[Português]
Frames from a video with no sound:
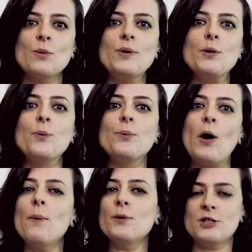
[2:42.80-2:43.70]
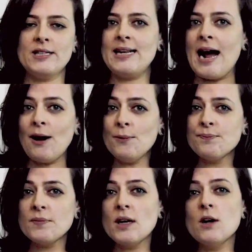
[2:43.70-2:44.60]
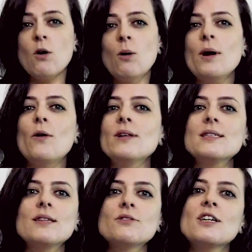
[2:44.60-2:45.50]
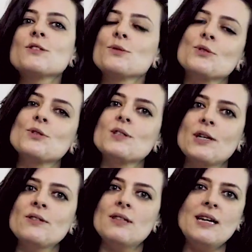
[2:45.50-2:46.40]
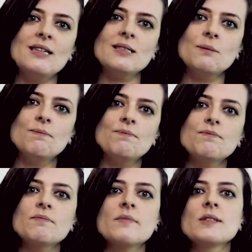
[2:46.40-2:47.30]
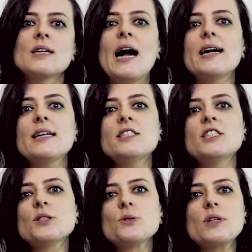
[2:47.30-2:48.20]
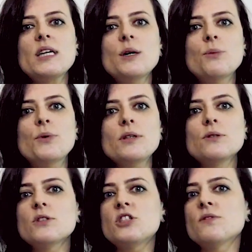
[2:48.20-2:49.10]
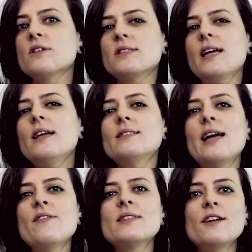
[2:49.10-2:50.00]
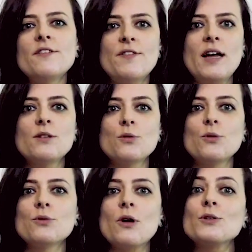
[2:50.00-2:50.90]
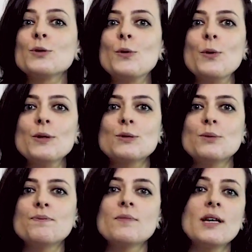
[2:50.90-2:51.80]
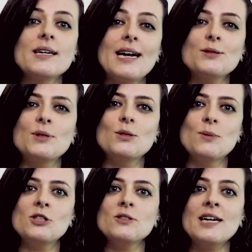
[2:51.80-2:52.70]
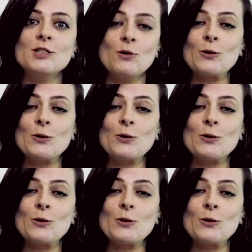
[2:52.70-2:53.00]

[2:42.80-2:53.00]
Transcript: sobre o próprio general, como a coleção de assuntos do seu interesse. Acredito que muitos de vocês devem ter feito o nosso curso gratuito Mediunidade com